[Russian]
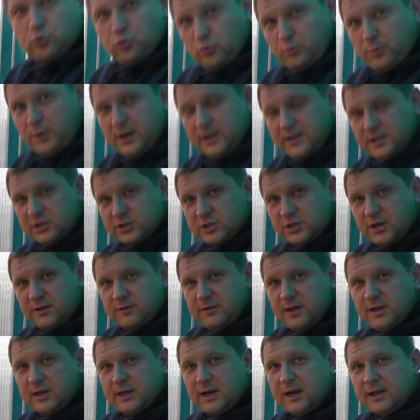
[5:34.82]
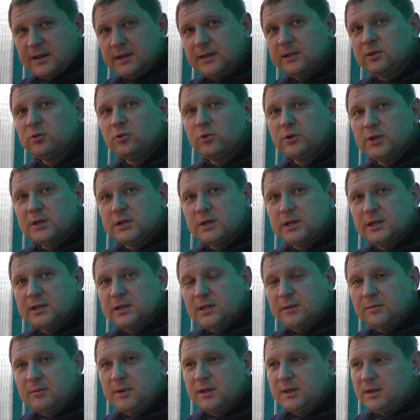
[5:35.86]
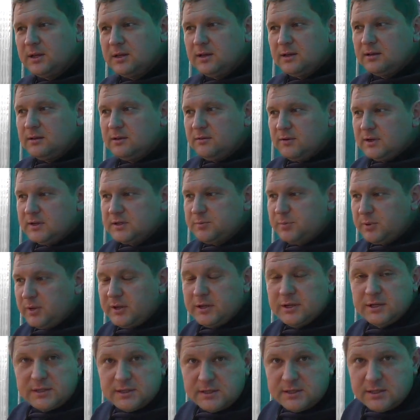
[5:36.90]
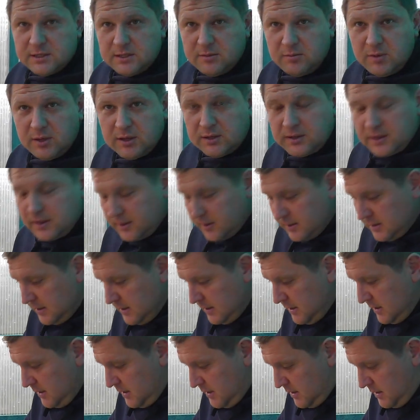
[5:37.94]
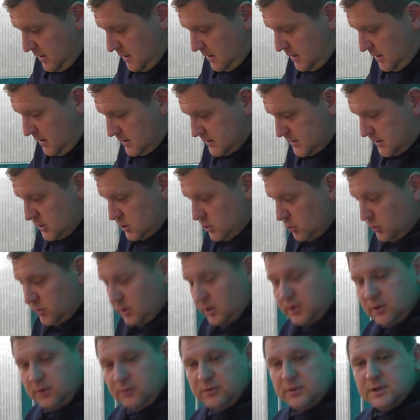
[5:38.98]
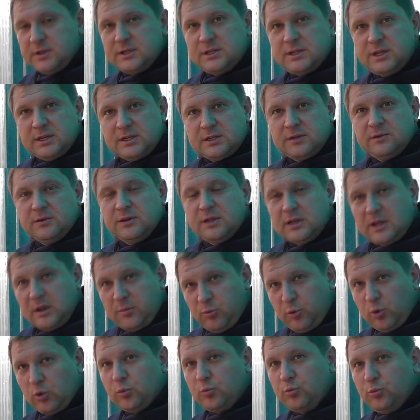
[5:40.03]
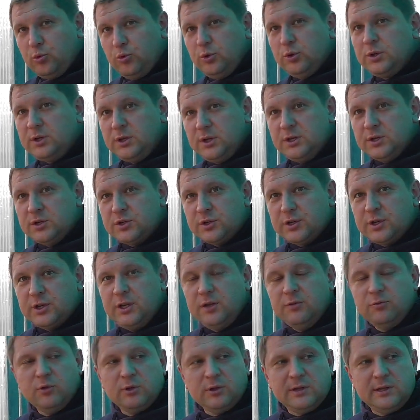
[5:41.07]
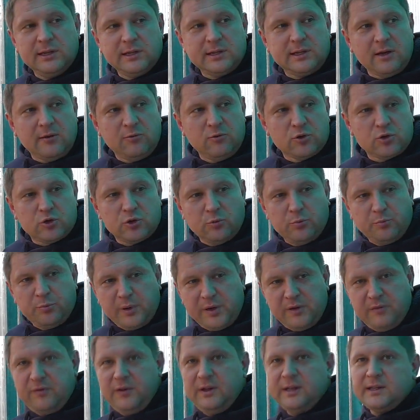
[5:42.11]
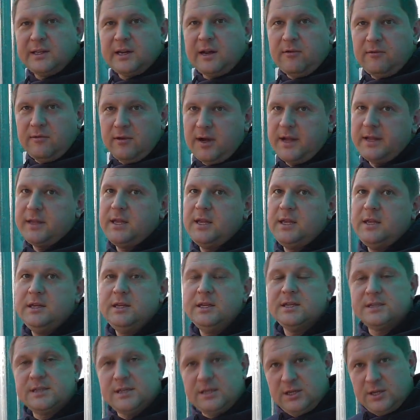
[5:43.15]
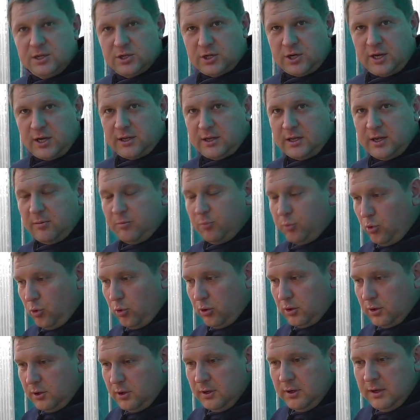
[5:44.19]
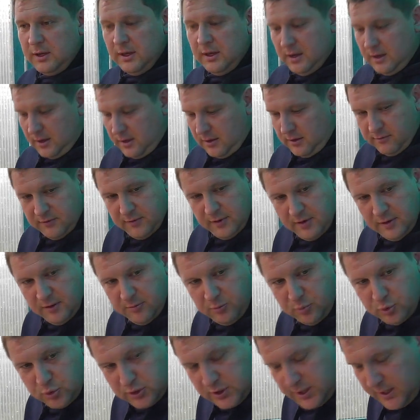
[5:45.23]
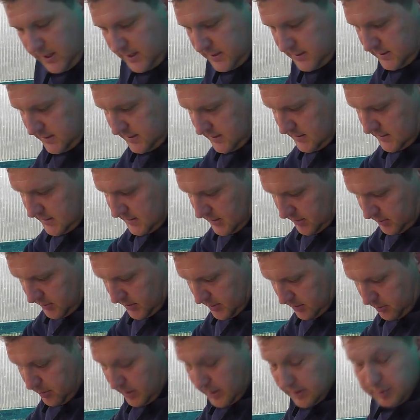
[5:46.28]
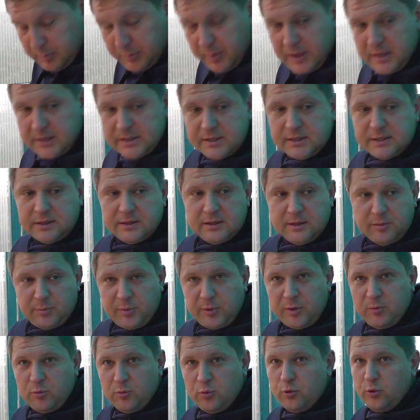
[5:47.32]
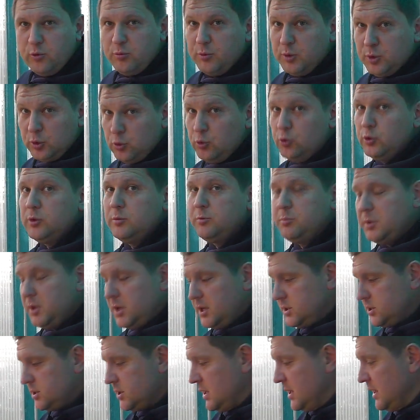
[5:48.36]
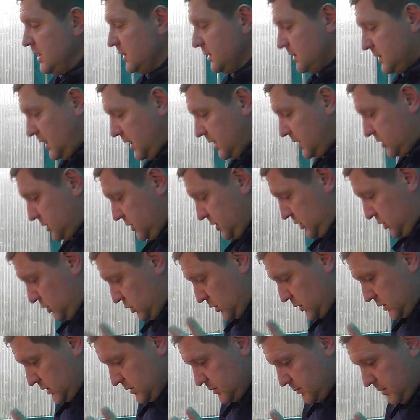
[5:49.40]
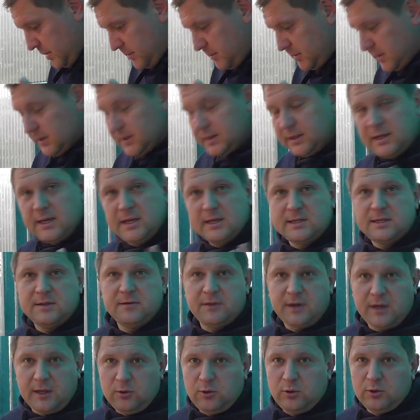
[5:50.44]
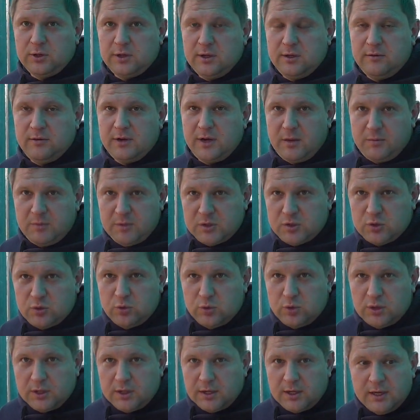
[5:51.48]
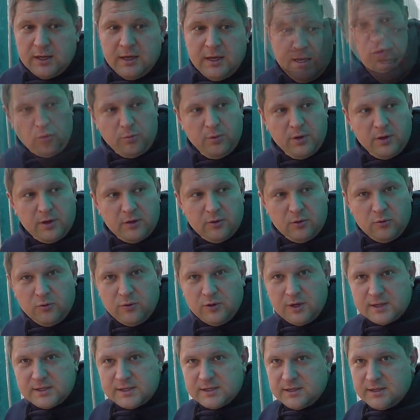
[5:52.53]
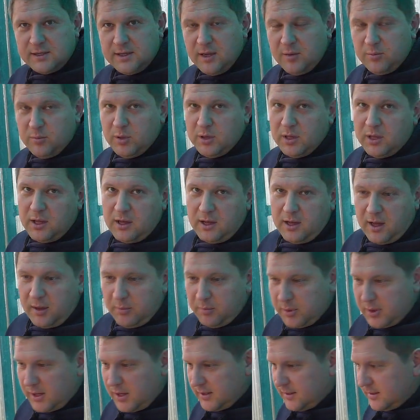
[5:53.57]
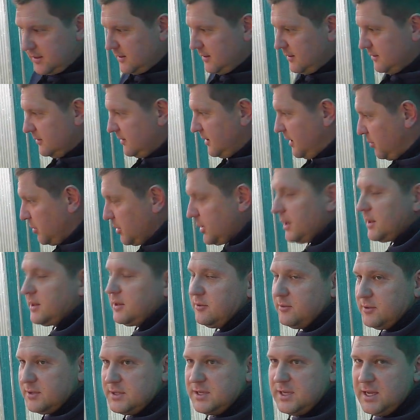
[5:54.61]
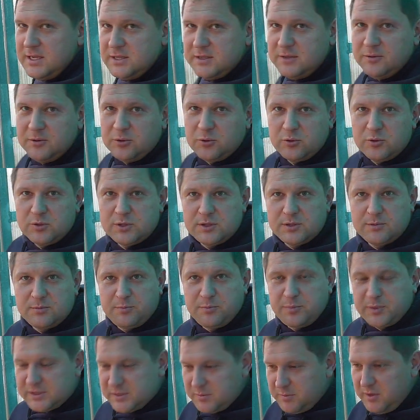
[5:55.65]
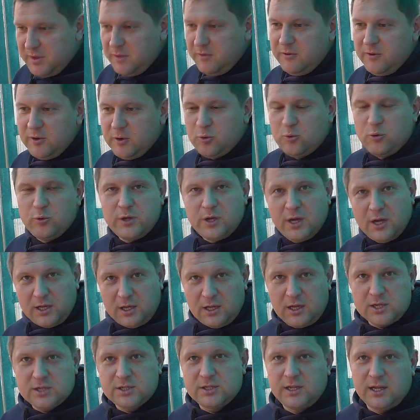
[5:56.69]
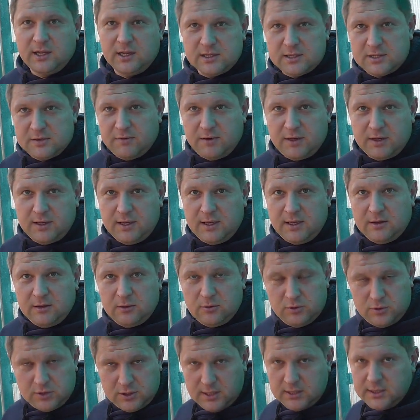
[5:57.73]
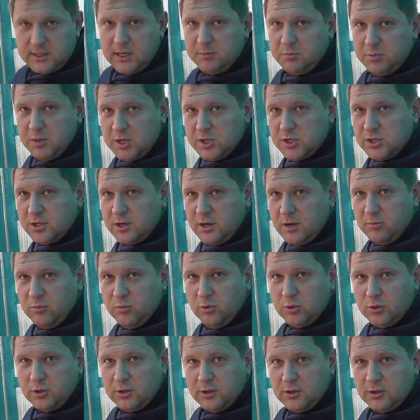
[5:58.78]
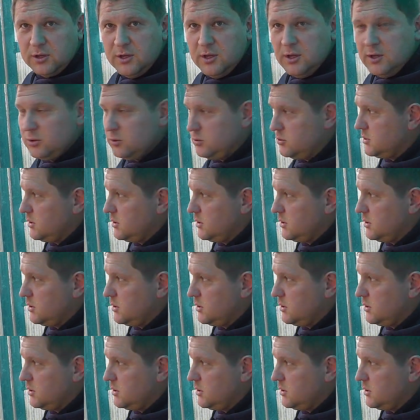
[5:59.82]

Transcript: труба нержавейка, она тоненькая, там она 2,5 сантиметра. И за счет этого, естественно, напор будет ниже. И вот для того, чтобы при фильтровании не занижать напор, а, вы пускаете системой байпас напрямую, минуя печь. Также еще один момент. Если в холодное время суток, чтобы у вас не было обратной, обратного действия, то есть по змеевику не охлаждалась вода, то есть когда печь не работает, то